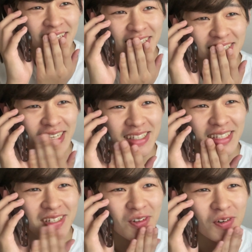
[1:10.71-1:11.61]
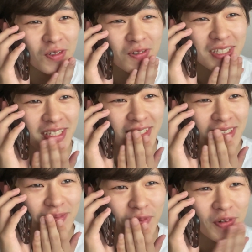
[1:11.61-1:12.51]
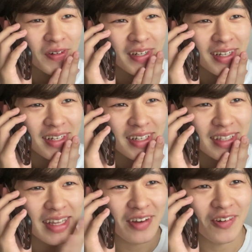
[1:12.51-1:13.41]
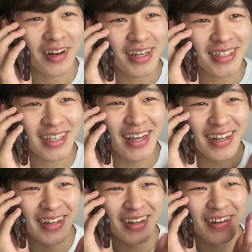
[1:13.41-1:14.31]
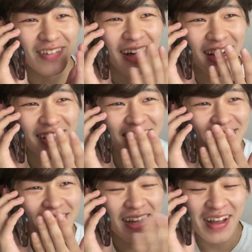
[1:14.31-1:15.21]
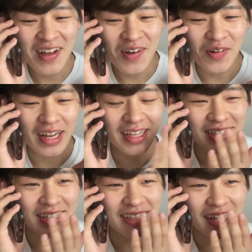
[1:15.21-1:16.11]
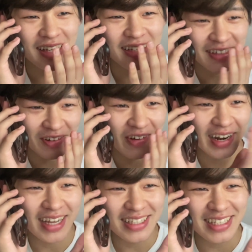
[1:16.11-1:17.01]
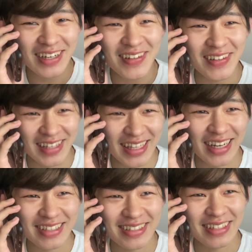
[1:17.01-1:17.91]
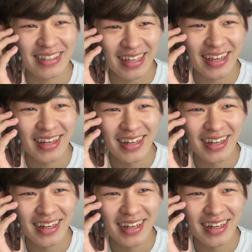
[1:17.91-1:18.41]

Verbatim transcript: さすがにここで落ちたったらもう、ね、笑っちゃう、笑っ笑っちゃいけないんだけど、笑っちゃうよね、なんかちょっとね。